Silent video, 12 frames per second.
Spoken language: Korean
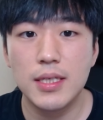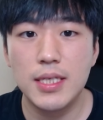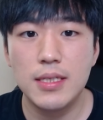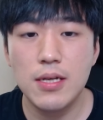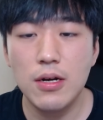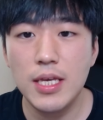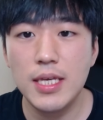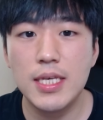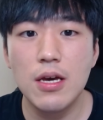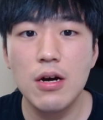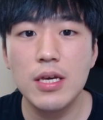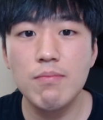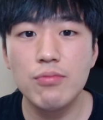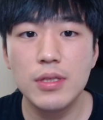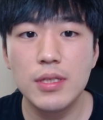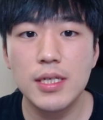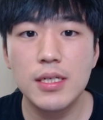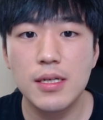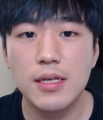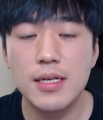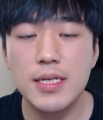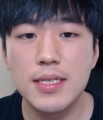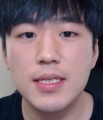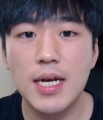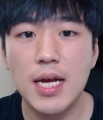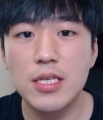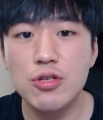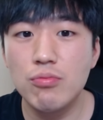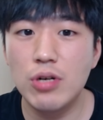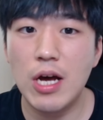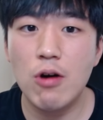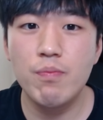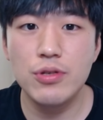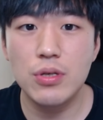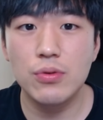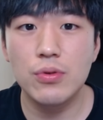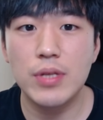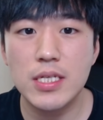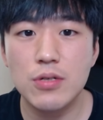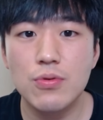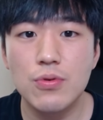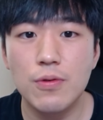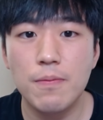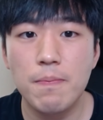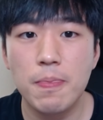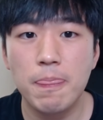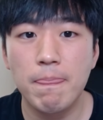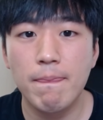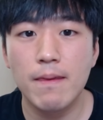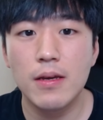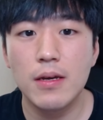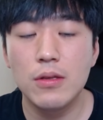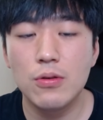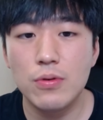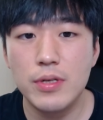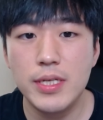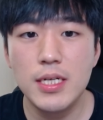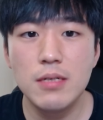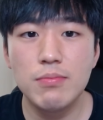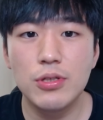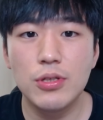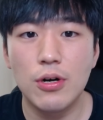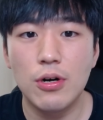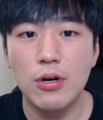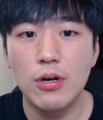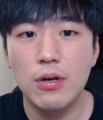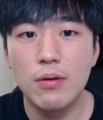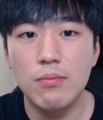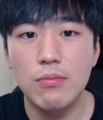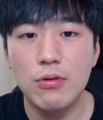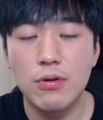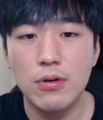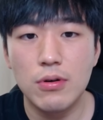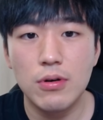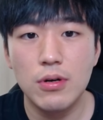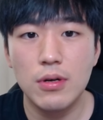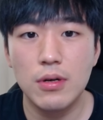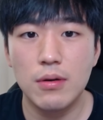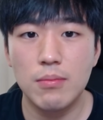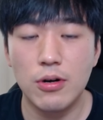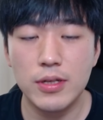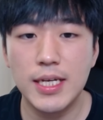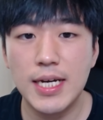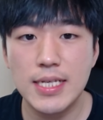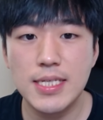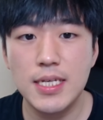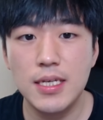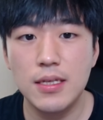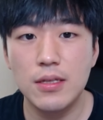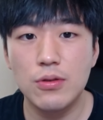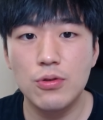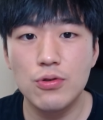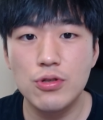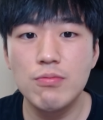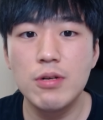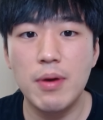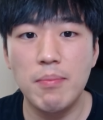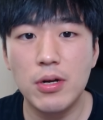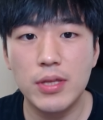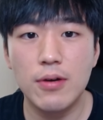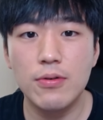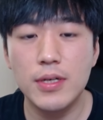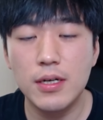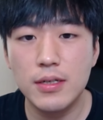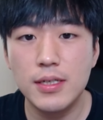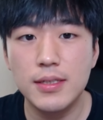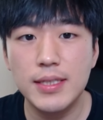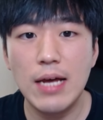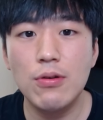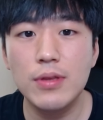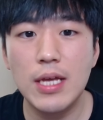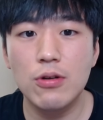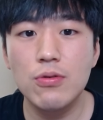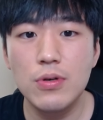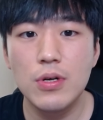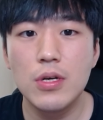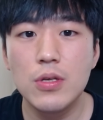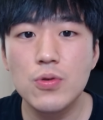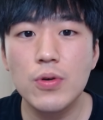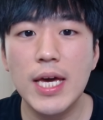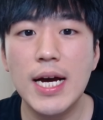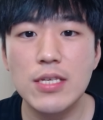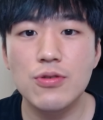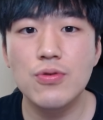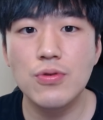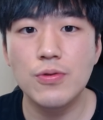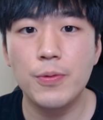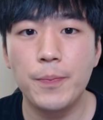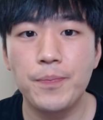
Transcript: 성이 기억인 분들 리스트 한 29분 정도 되시고 또 리을부터 뭐, 뭐 어디까지 또20몇명 되고 이거를 따로따로 쪼개가지고